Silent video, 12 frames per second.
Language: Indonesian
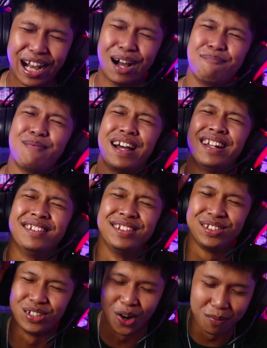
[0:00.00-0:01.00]
ngapain
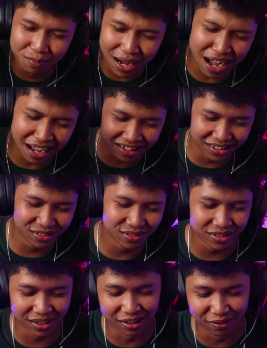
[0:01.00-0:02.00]
dicoba gitu
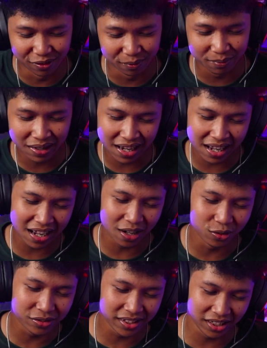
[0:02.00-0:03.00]
ya allah
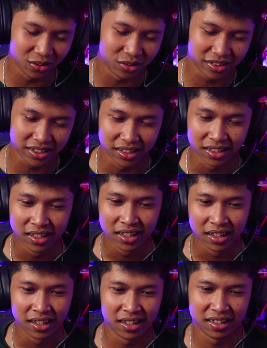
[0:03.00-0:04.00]
mbak ukti ukti
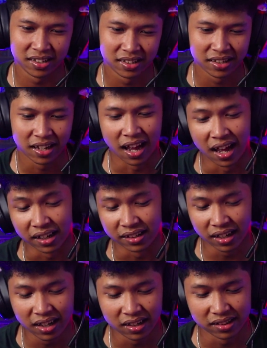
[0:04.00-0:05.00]
heh
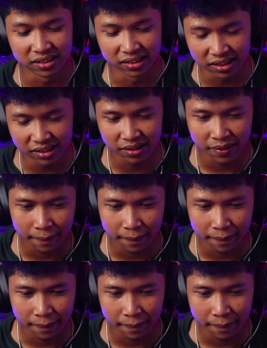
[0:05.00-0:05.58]
ada aja ya